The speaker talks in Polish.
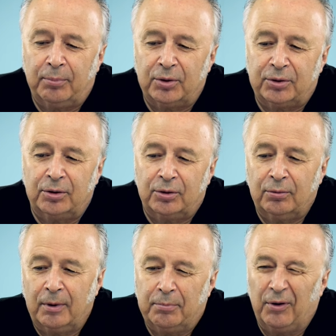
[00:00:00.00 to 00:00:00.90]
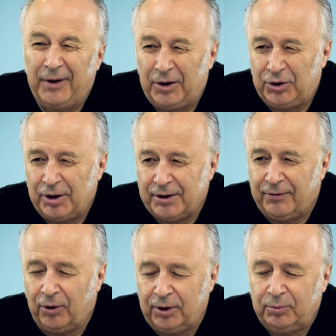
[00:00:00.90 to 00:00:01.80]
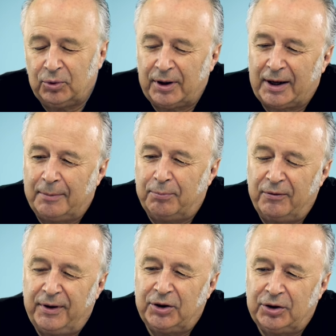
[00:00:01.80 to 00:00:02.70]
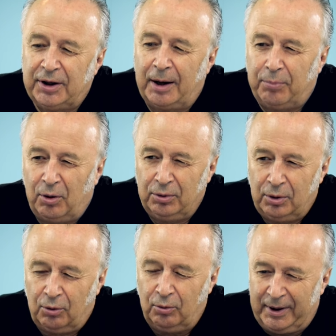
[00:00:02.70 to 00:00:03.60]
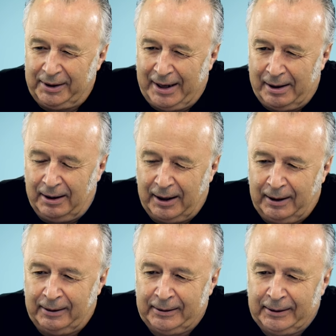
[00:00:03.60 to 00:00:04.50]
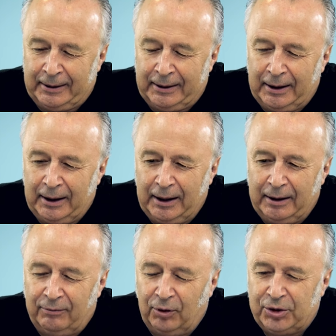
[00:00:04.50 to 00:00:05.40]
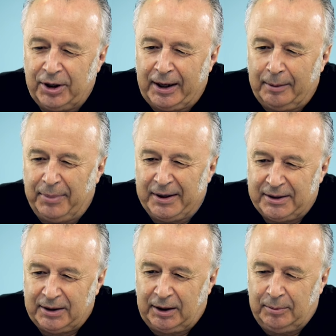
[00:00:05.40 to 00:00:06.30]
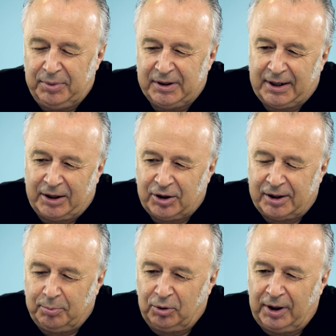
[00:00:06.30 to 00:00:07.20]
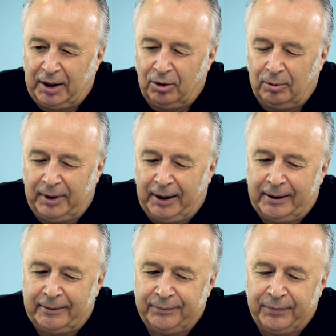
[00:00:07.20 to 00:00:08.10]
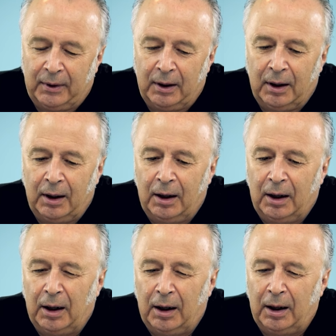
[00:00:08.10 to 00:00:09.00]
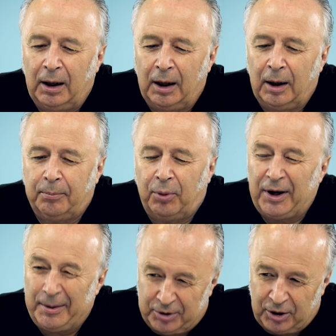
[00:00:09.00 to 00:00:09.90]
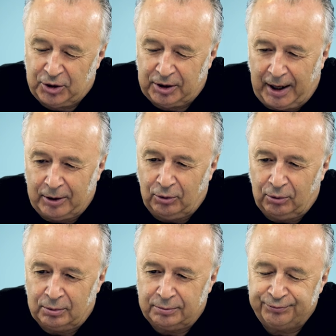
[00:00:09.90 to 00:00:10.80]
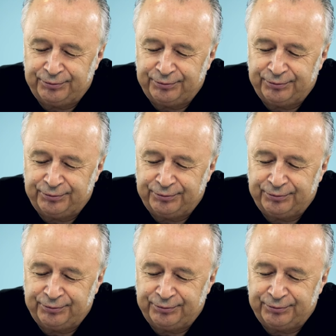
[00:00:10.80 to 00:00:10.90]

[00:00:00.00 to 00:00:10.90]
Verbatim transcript: pod tytułem Powiedzcie swoim. To taka powieść na poły dokumentalna Wojciecha Pestki, pisarza z Podradomia. E, po jej przeczytaniu